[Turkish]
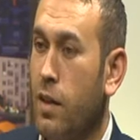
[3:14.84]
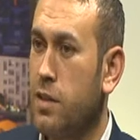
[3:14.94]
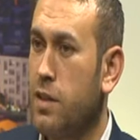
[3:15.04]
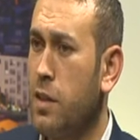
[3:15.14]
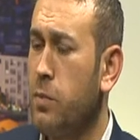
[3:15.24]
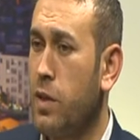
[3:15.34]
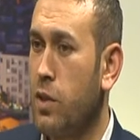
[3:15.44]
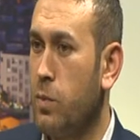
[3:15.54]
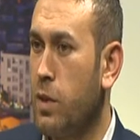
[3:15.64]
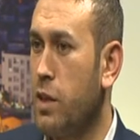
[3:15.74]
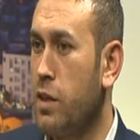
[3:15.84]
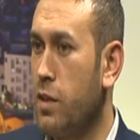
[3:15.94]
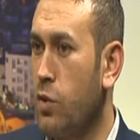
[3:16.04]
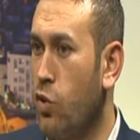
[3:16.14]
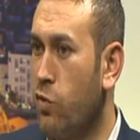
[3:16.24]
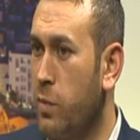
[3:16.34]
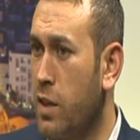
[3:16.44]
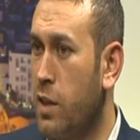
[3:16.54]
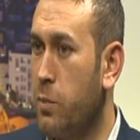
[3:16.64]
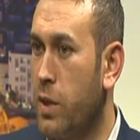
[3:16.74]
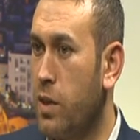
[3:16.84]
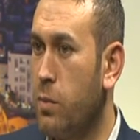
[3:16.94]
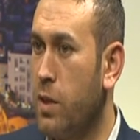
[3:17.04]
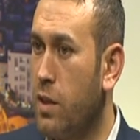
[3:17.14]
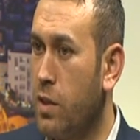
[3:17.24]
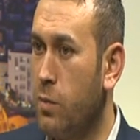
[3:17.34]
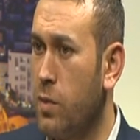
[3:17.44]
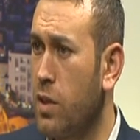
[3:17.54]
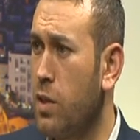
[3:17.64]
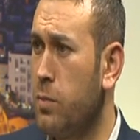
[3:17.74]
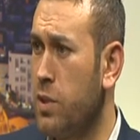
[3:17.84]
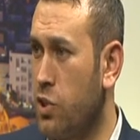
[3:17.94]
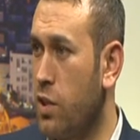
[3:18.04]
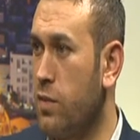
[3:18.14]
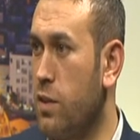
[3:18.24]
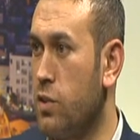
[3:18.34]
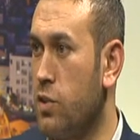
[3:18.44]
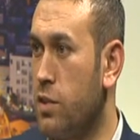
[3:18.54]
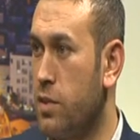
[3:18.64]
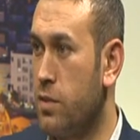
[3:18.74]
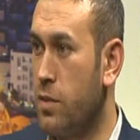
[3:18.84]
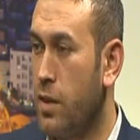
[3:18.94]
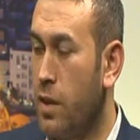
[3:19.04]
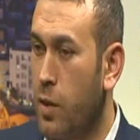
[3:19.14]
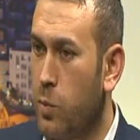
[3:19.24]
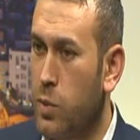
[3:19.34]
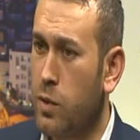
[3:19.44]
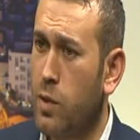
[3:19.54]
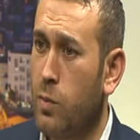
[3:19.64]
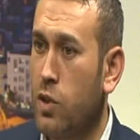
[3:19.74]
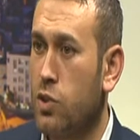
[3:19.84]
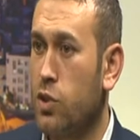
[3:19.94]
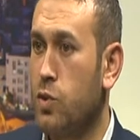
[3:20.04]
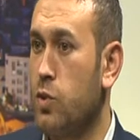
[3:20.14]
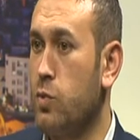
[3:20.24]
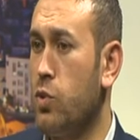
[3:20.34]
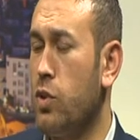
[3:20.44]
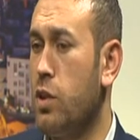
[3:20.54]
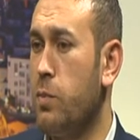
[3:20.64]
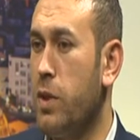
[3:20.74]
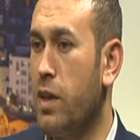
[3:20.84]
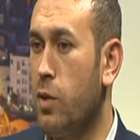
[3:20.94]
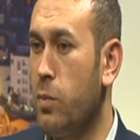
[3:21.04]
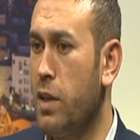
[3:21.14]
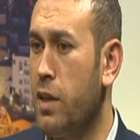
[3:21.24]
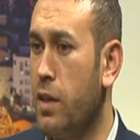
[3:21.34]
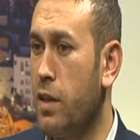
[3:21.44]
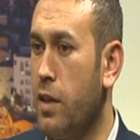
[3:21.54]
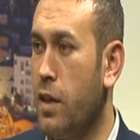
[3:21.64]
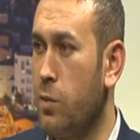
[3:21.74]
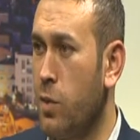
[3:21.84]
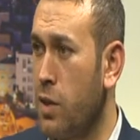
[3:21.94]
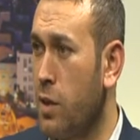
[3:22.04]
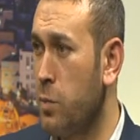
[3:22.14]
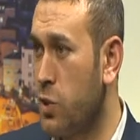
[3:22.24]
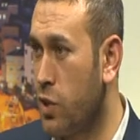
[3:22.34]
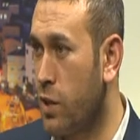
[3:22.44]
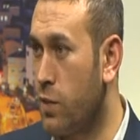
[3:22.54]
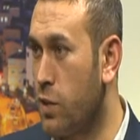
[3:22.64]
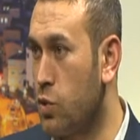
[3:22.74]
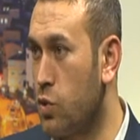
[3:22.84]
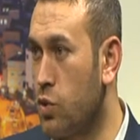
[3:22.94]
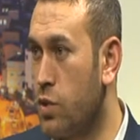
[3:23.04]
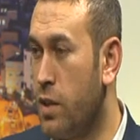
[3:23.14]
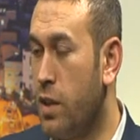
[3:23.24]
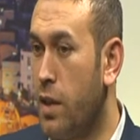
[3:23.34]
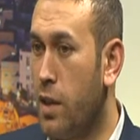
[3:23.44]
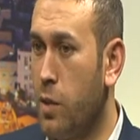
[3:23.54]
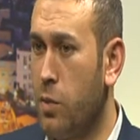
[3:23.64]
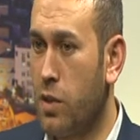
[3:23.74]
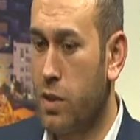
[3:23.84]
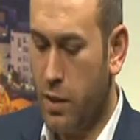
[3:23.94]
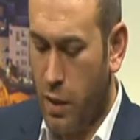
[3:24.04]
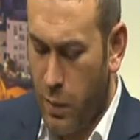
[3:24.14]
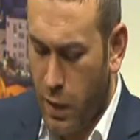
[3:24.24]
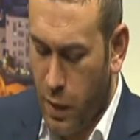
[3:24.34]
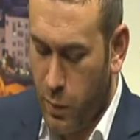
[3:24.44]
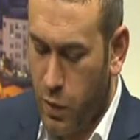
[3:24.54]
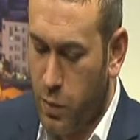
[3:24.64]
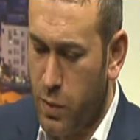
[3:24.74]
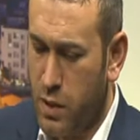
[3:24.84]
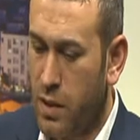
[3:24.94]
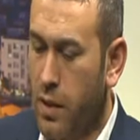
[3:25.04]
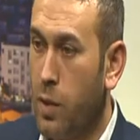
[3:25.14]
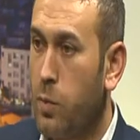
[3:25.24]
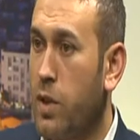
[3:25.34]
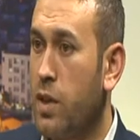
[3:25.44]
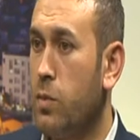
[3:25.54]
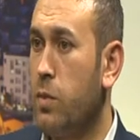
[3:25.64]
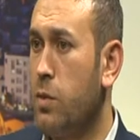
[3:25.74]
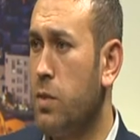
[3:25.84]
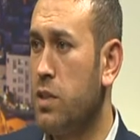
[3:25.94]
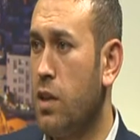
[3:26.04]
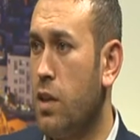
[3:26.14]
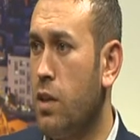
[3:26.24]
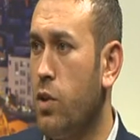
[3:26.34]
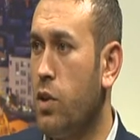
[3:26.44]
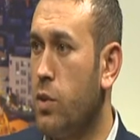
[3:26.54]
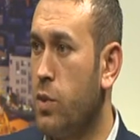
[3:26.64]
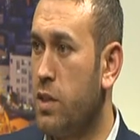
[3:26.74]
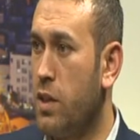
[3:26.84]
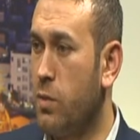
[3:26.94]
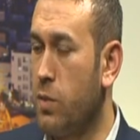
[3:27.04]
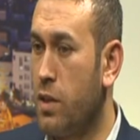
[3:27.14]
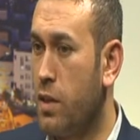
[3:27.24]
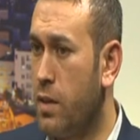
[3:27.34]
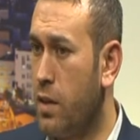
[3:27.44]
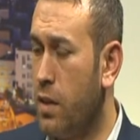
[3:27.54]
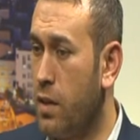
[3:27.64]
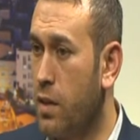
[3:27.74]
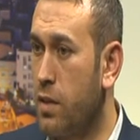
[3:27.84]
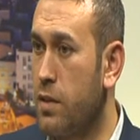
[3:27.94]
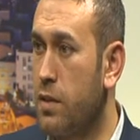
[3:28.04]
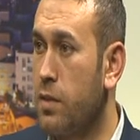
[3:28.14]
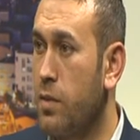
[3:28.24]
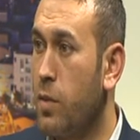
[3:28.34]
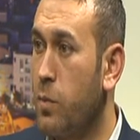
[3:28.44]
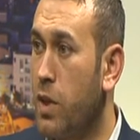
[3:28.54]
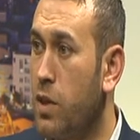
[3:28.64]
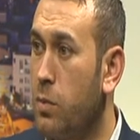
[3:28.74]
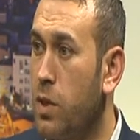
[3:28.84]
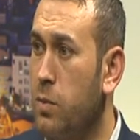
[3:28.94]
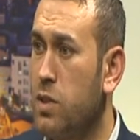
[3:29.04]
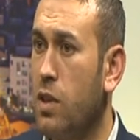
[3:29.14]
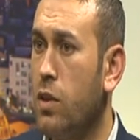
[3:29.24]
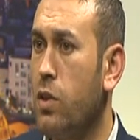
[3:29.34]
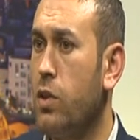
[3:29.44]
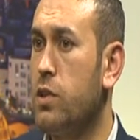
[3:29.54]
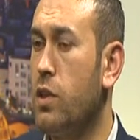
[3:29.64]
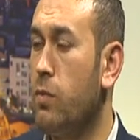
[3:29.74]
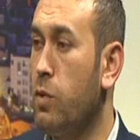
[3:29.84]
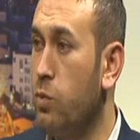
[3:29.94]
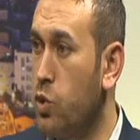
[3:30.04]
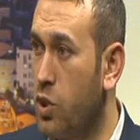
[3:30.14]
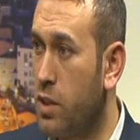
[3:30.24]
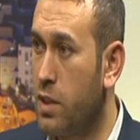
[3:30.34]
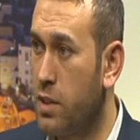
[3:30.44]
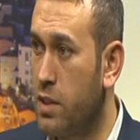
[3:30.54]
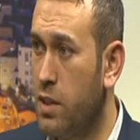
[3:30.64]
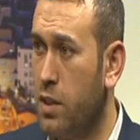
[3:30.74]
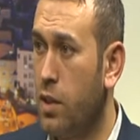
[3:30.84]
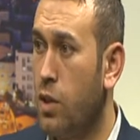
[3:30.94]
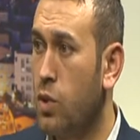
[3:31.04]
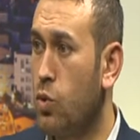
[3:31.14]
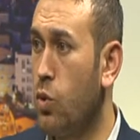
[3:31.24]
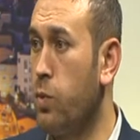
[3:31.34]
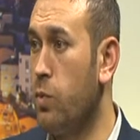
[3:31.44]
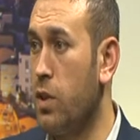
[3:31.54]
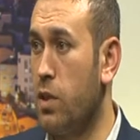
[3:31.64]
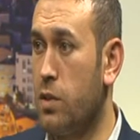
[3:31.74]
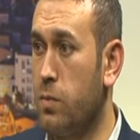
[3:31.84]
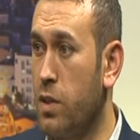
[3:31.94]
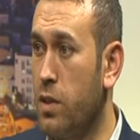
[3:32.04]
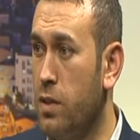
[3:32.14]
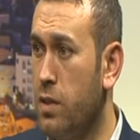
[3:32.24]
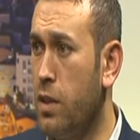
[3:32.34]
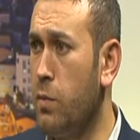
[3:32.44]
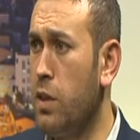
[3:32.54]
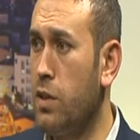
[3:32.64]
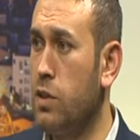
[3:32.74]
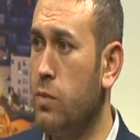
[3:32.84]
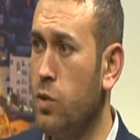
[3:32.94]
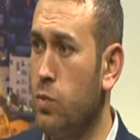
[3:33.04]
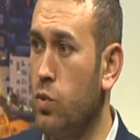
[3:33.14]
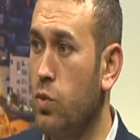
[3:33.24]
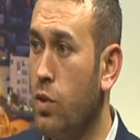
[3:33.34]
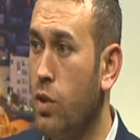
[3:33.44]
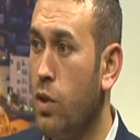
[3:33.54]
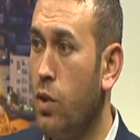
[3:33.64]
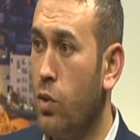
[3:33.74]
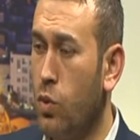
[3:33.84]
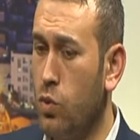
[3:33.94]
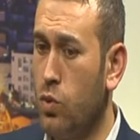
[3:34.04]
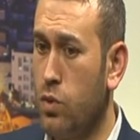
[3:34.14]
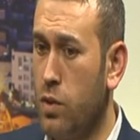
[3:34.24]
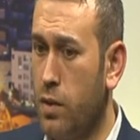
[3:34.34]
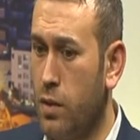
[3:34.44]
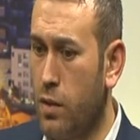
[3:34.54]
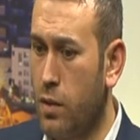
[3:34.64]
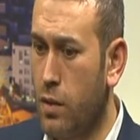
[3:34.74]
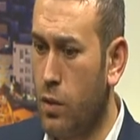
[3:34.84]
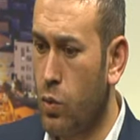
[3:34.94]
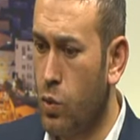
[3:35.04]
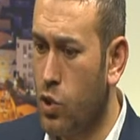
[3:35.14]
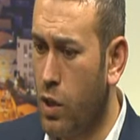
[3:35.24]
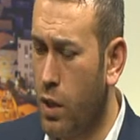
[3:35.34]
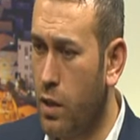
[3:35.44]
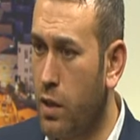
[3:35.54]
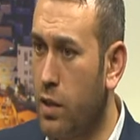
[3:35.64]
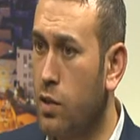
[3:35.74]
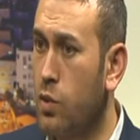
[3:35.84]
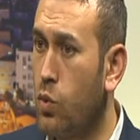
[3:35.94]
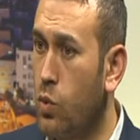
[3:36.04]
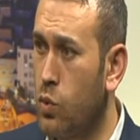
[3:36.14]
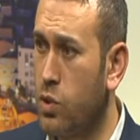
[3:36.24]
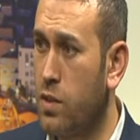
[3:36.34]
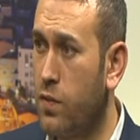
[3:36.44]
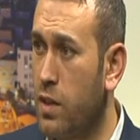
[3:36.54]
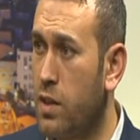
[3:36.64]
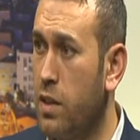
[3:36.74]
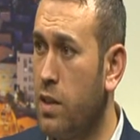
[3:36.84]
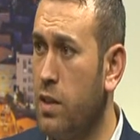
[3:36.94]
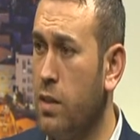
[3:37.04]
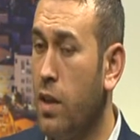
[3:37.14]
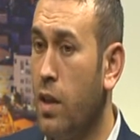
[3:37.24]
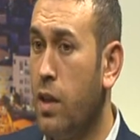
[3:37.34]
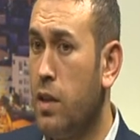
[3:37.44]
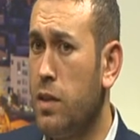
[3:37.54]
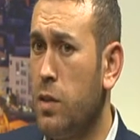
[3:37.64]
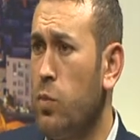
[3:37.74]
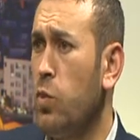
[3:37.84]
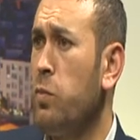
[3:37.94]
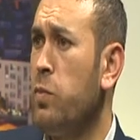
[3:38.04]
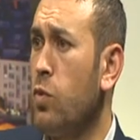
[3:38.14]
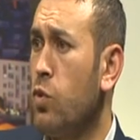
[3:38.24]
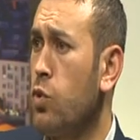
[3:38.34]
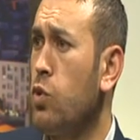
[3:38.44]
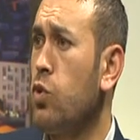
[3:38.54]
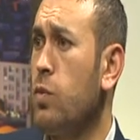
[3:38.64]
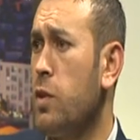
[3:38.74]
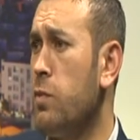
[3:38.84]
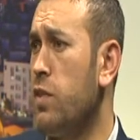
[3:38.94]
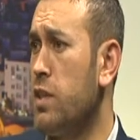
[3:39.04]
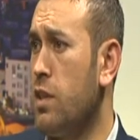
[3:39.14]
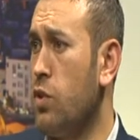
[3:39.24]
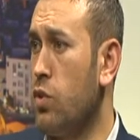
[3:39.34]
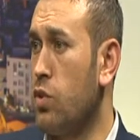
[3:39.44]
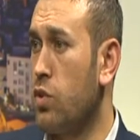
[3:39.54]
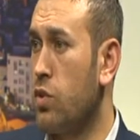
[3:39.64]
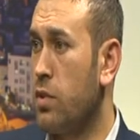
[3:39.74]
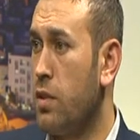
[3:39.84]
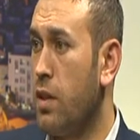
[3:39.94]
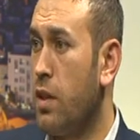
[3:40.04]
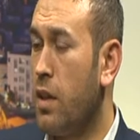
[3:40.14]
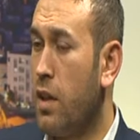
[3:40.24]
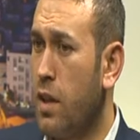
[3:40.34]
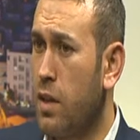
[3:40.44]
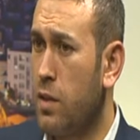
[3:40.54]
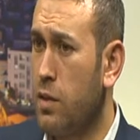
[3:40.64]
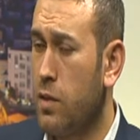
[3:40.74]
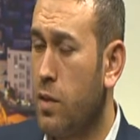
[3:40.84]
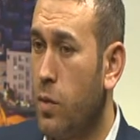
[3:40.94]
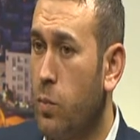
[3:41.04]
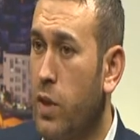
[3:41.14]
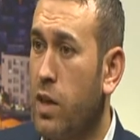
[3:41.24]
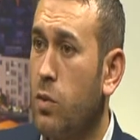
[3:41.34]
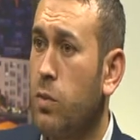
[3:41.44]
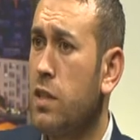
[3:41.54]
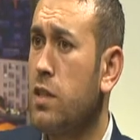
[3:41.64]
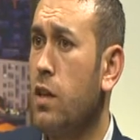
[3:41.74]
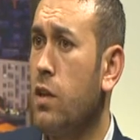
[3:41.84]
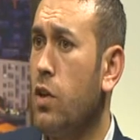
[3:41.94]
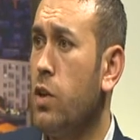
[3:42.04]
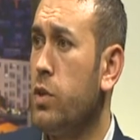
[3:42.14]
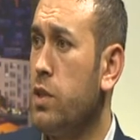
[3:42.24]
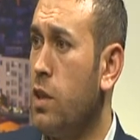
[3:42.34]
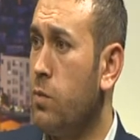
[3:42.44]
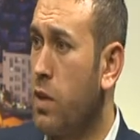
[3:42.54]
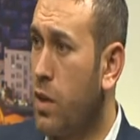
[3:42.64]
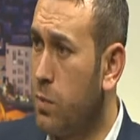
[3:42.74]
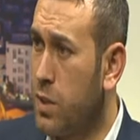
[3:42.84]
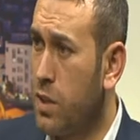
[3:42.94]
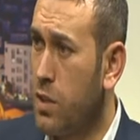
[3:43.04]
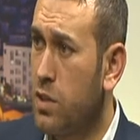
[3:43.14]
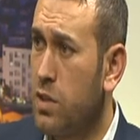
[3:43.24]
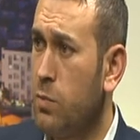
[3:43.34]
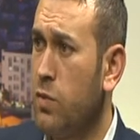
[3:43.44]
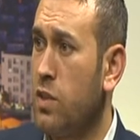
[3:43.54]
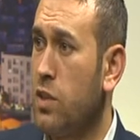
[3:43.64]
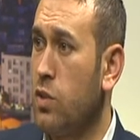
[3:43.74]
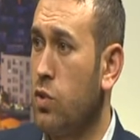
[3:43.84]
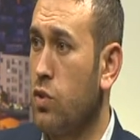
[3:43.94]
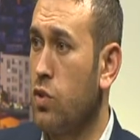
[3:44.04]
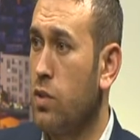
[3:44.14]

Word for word: Aksine peygamberi övmekle, peygamberi anmakla biz şerifleneceğiz. Evet. Bizim de bakış açımız bu. Hani peygamberi anmakla biz şerifleniyoruz. Ama temel amacımız peygamberimiz sallallahu aleyhi ve sellemin ahlakını, Peygamberimiz sallallahu aleyhi ve sellemin mücadelesini topluma anlatmak. Temel derdimiz bu. Onun yüce ahlakını, onun sıfatlarını nedir? Bu kutlu doğumlar bir vesile oluyor. Evet. Halkın Peygamber sallallahu aleyhi ve sellemi anması açısından bir vesile oluyor.